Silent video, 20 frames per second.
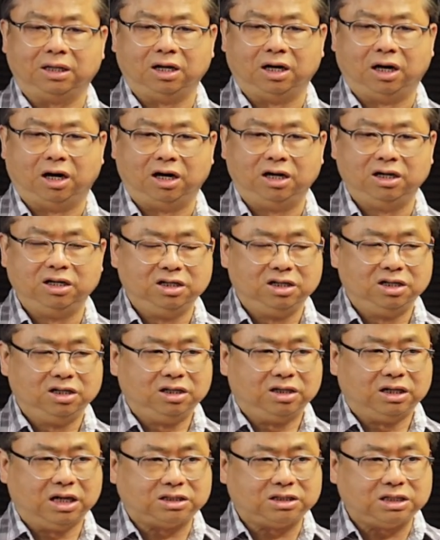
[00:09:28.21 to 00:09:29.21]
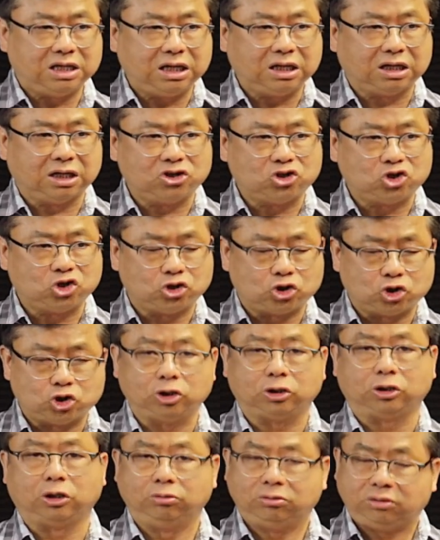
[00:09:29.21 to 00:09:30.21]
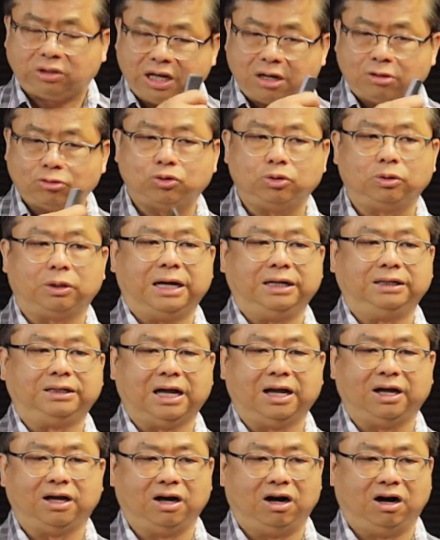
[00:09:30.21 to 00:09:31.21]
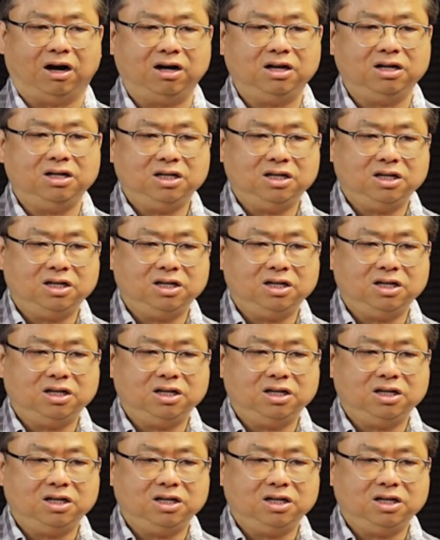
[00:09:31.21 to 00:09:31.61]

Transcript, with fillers: 哦，那这个是石头雕出来的哦，